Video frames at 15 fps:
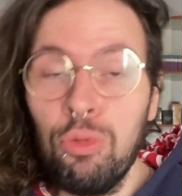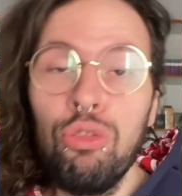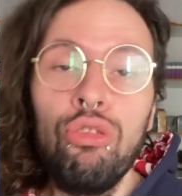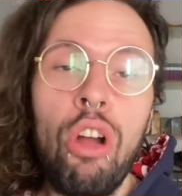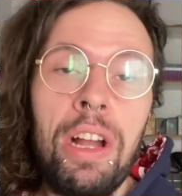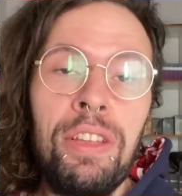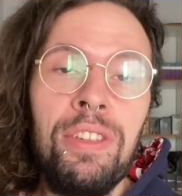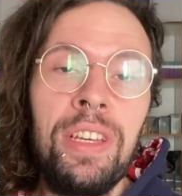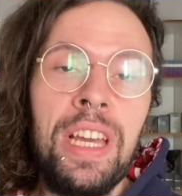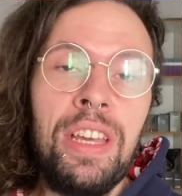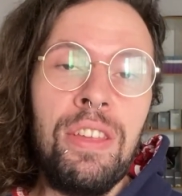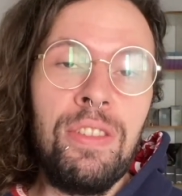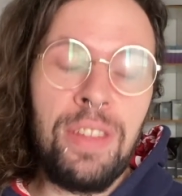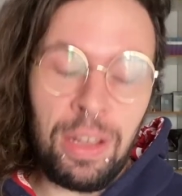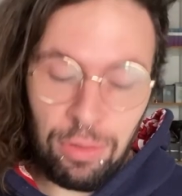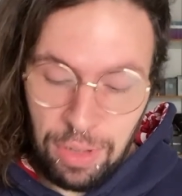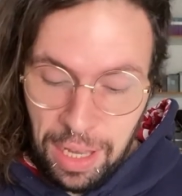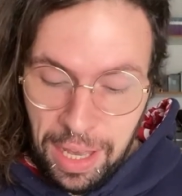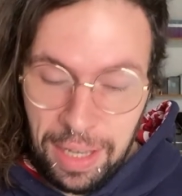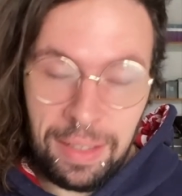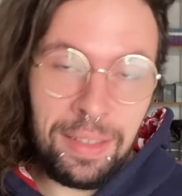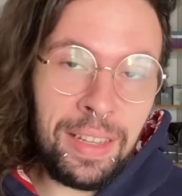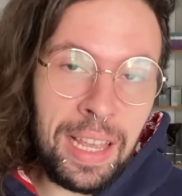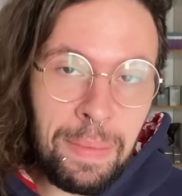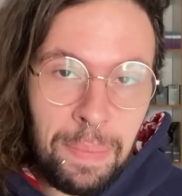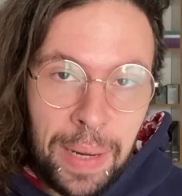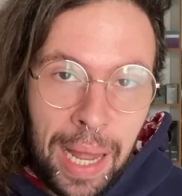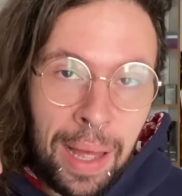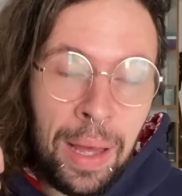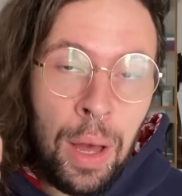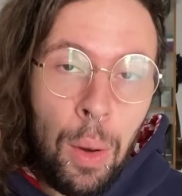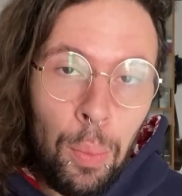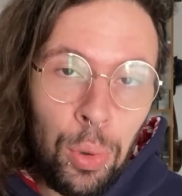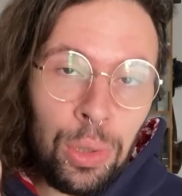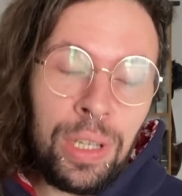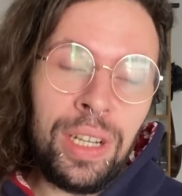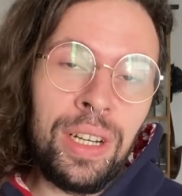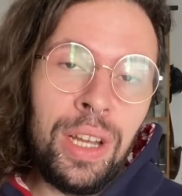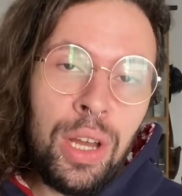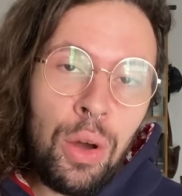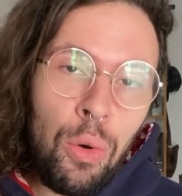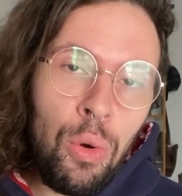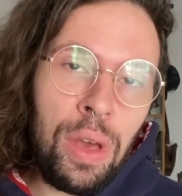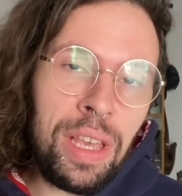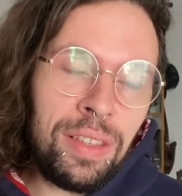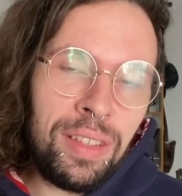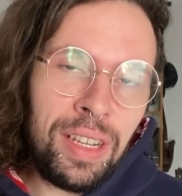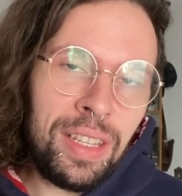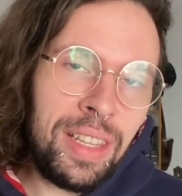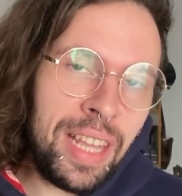Sorte que a gente tem os recantes aí para poder conhecer,